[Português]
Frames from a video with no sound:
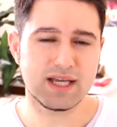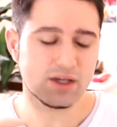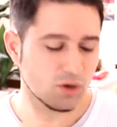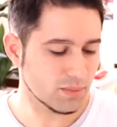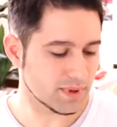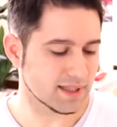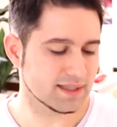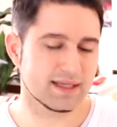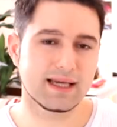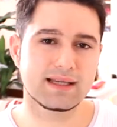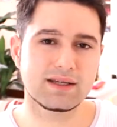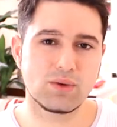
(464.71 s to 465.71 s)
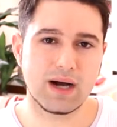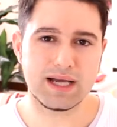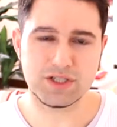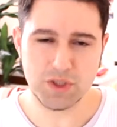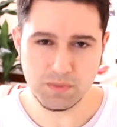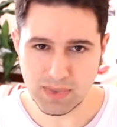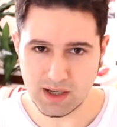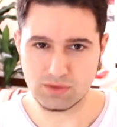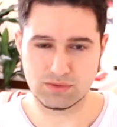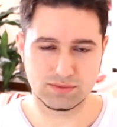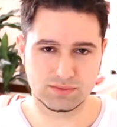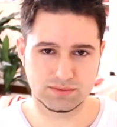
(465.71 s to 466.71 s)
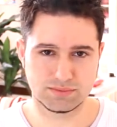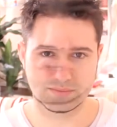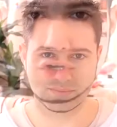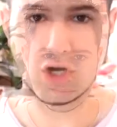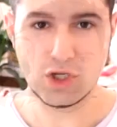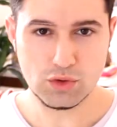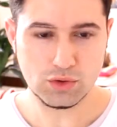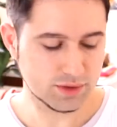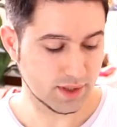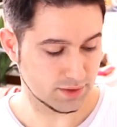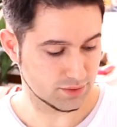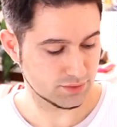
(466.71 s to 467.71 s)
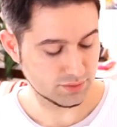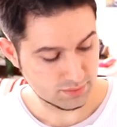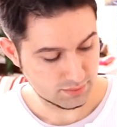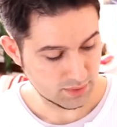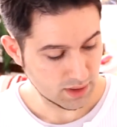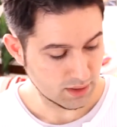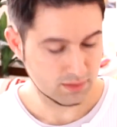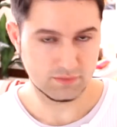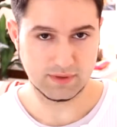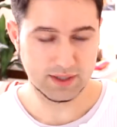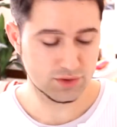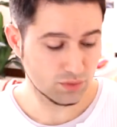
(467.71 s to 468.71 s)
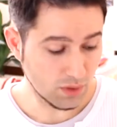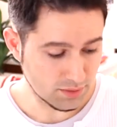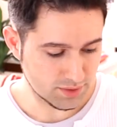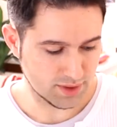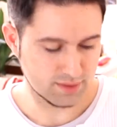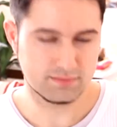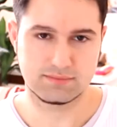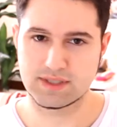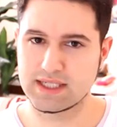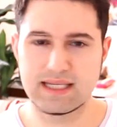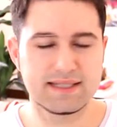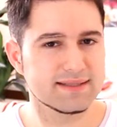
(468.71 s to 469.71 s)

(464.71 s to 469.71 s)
compreender a linguagem de Paulo. Olha o contexto. Verso 11, que eles